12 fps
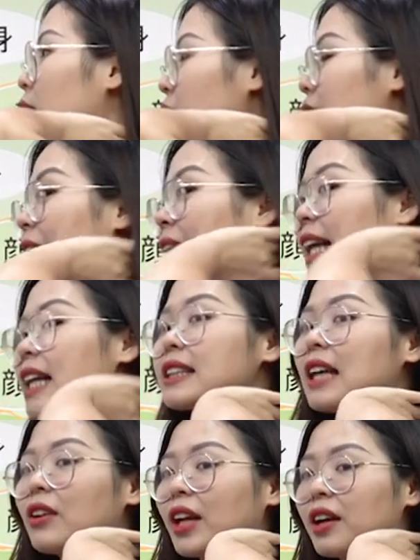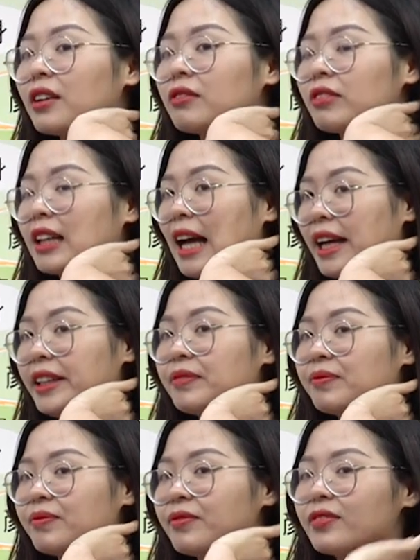phần gáy đằng sau này phần gáy
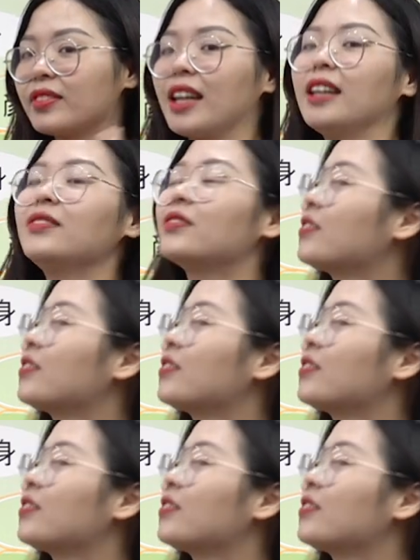nhá